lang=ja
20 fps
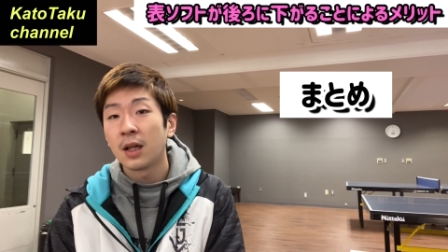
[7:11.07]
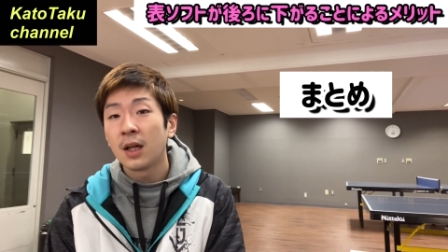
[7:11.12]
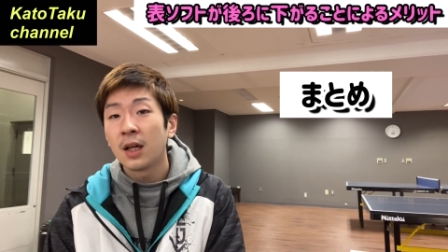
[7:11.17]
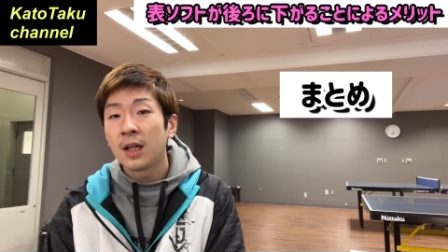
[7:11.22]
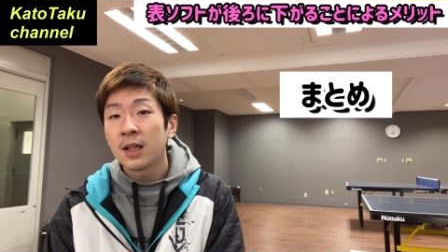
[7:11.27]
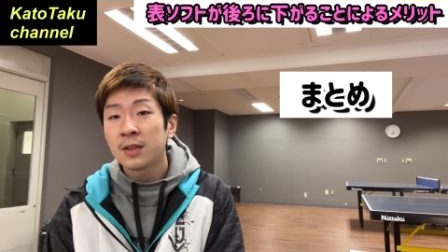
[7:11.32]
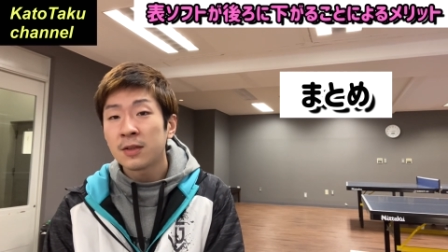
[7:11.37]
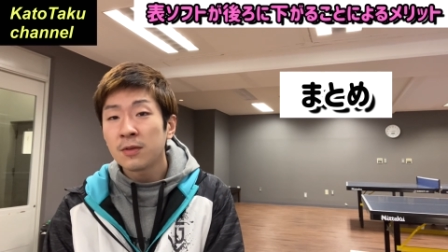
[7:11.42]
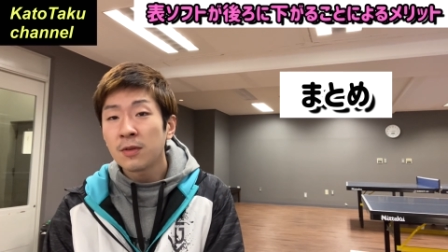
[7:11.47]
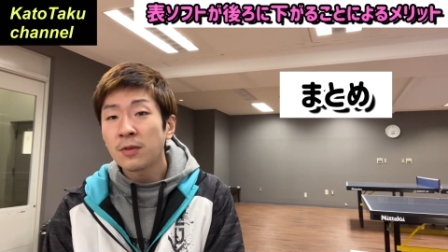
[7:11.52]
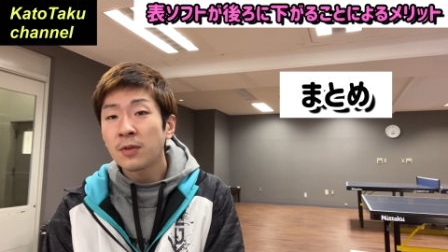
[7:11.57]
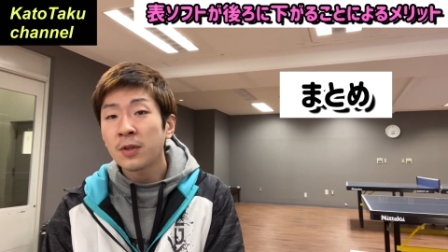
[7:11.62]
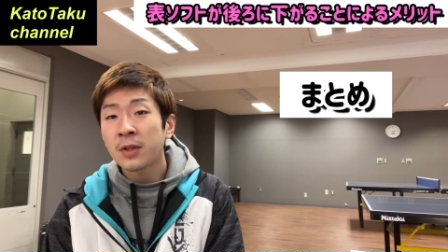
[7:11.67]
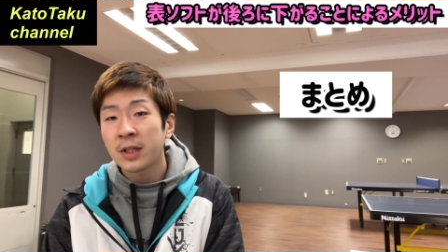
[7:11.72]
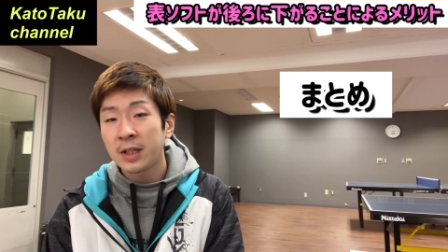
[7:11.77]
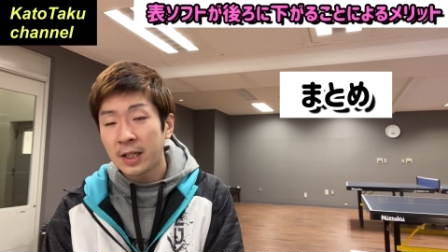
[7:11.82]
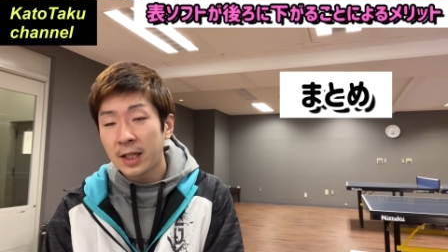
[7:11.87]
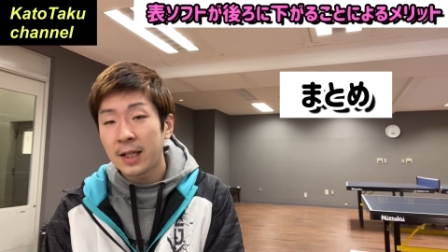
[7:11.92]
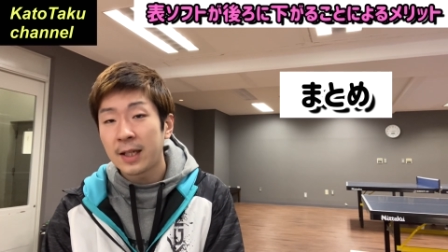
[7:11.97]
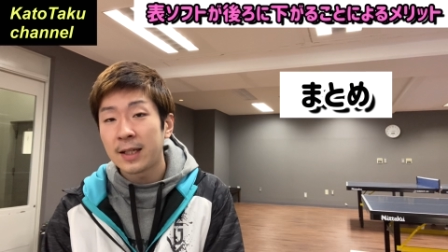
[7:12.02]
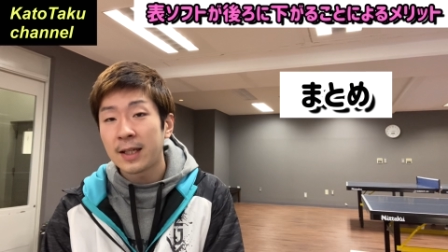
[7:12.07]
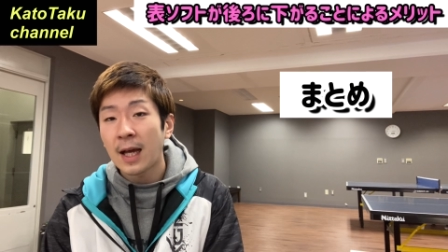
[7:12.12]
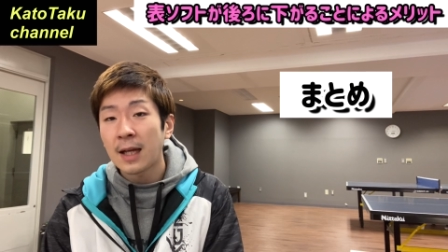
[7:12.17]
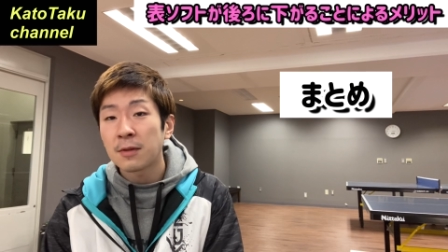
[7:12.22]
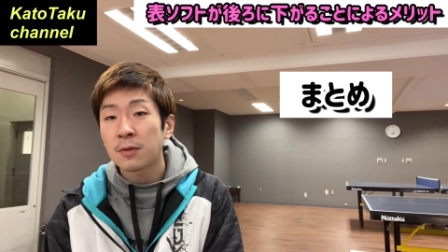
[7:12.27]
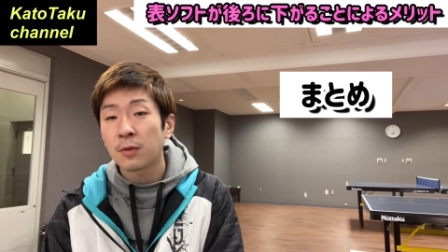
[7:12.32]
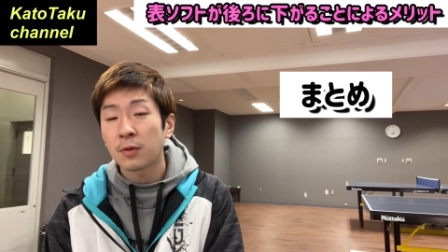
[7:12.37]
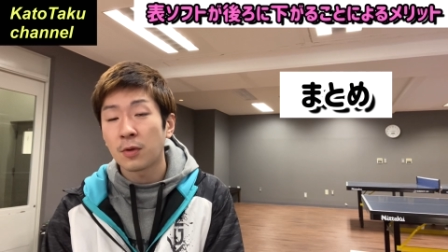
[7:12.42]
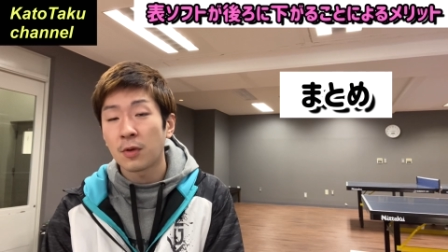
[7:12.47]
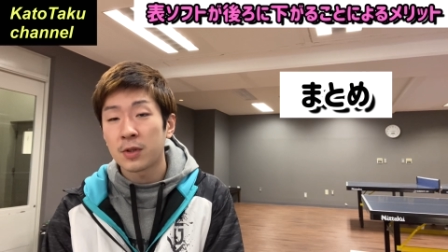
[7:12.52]
その時にや
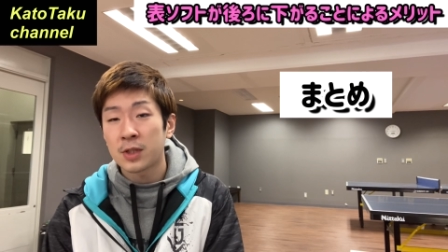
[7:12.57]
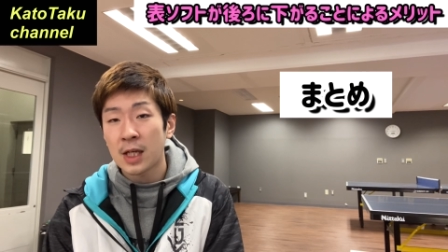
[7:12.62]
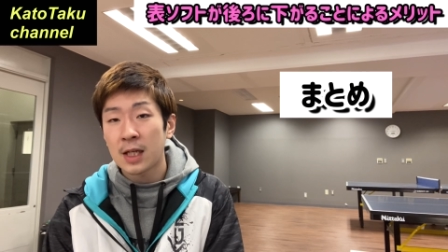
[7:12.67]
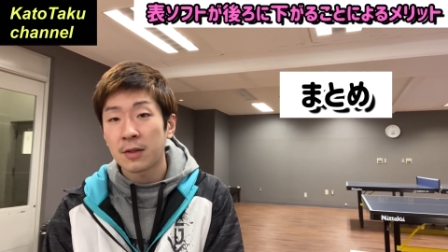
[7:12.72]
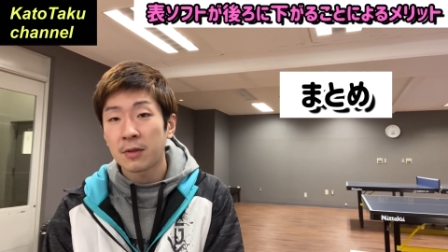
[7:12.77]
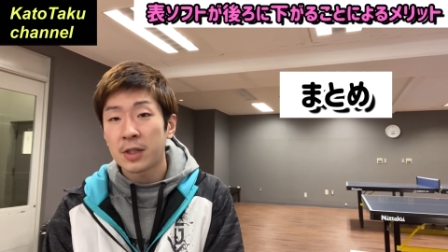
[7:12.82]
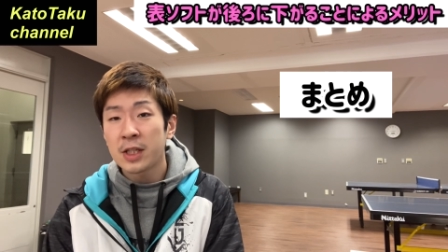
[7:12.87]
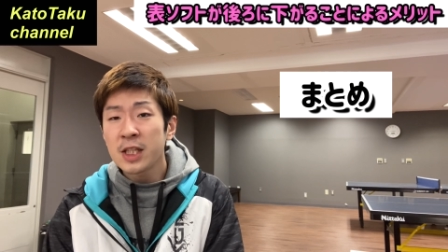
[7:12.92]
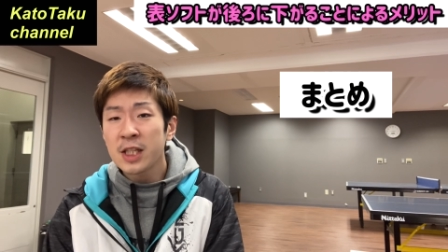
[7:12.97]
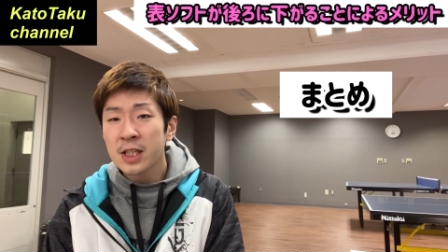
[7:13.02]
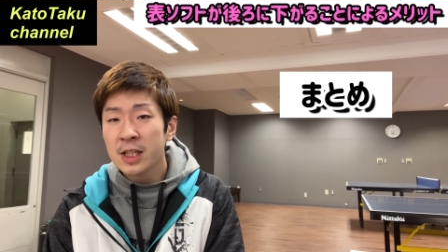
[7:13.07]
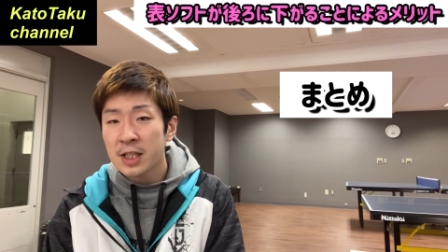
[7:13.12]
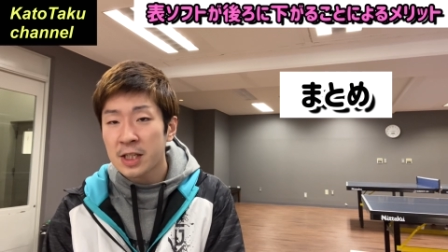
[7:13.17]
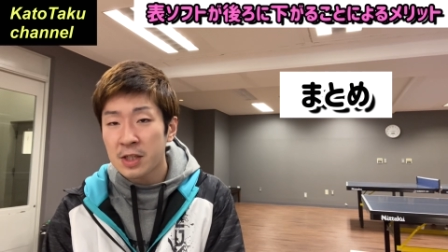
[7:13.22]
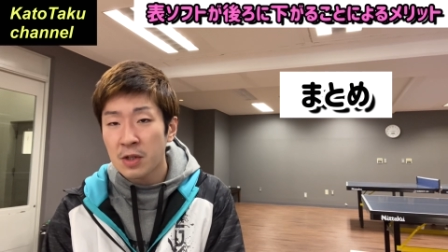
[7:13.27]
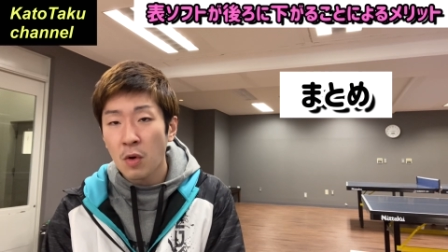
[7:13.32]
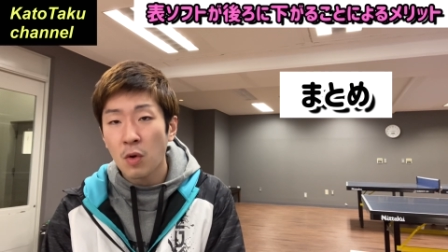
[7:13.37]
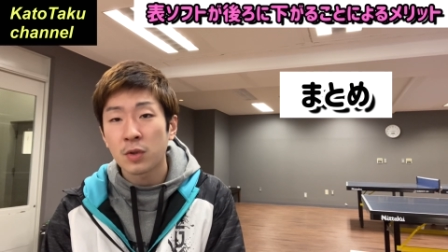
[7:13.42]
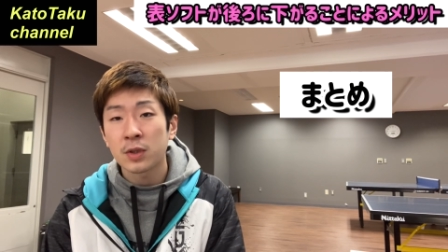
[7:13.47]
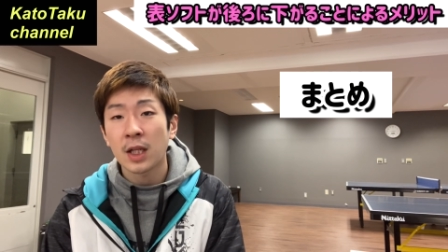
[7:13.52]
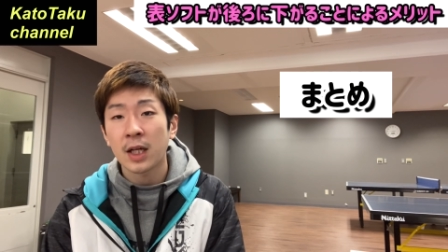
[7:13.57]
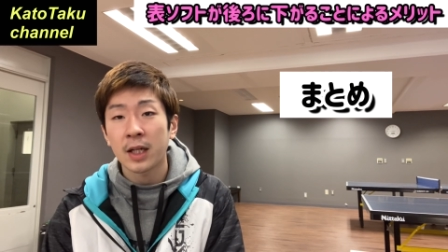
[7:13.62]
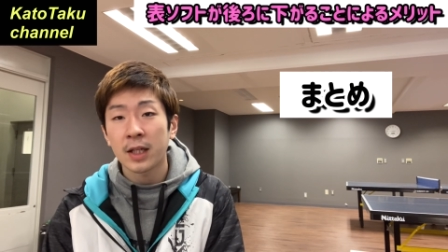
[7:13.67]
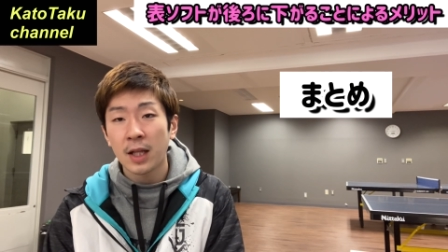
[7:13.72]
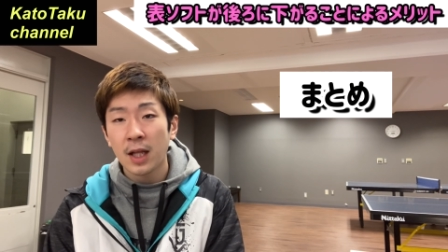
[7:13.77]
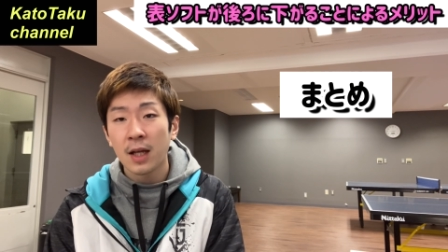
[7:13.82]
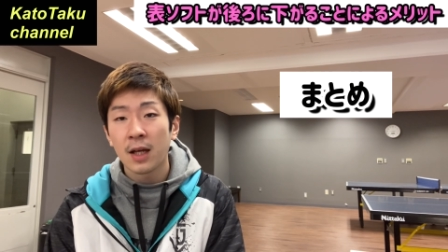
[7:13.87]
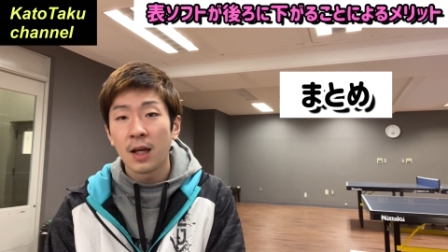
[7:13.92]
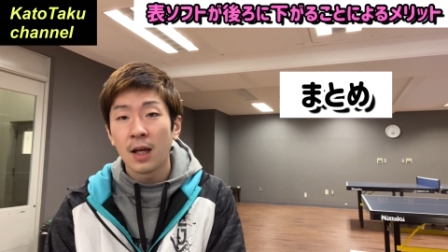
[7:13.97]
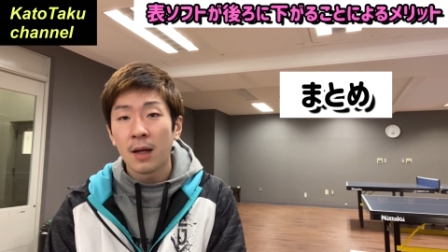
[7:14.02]
ることをちゃんと意識しておくだけ
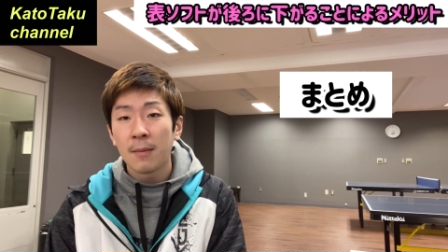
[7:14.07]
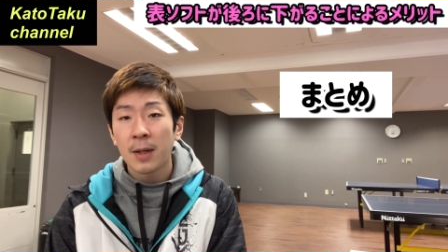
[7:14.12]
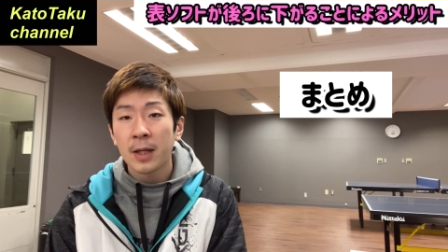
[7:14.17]
で、